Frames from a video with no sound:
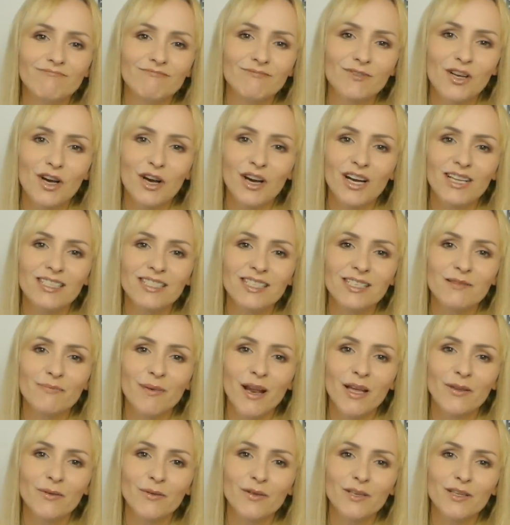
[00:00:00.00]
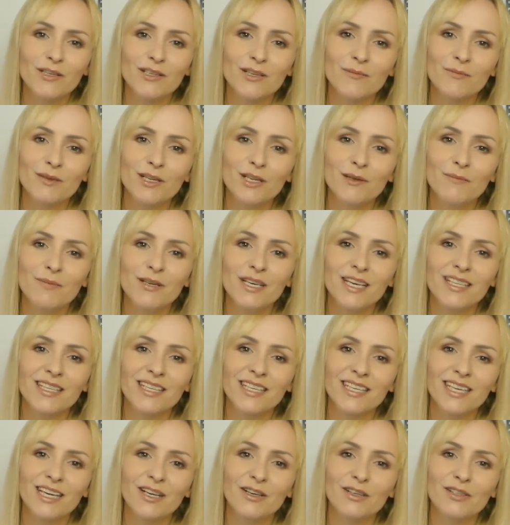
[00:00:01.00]
koledzy z planu nie zrobiliby jej
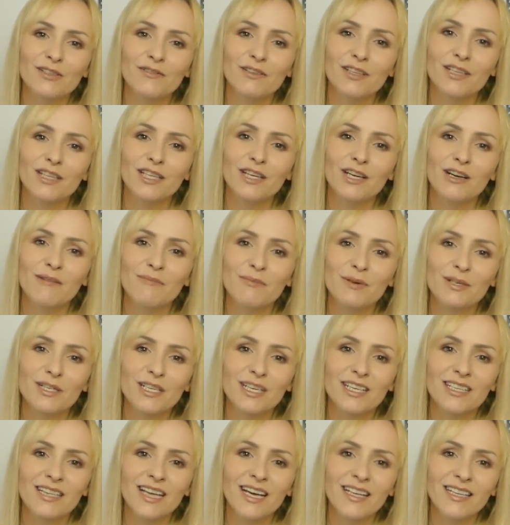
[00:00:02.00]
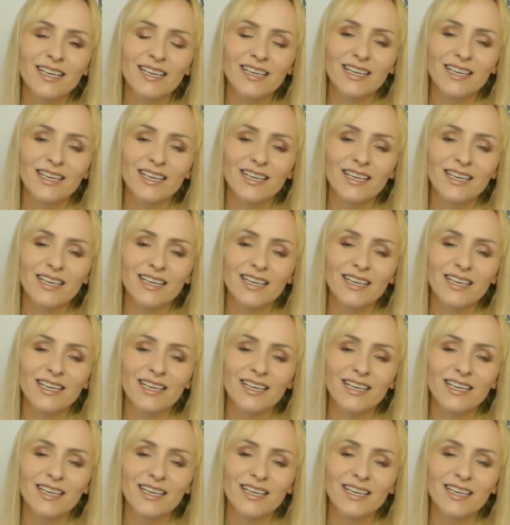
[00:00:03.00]
takiego świetnego pożegnania,